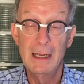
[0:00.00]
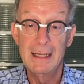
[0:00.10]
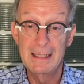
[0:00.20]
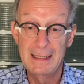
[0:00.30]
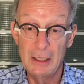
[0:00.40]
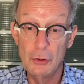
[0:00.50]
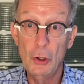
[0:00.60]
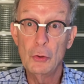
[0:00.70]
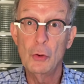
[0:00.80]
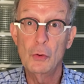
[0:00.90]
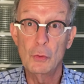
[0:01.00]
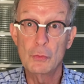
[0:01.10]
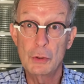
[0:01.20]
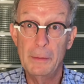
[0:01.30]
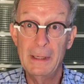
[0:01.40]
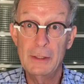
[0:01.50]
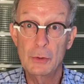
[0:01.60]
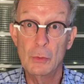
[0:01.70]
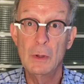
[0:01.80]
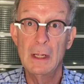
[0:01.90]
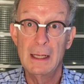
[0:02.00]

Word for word: C'est notre consommation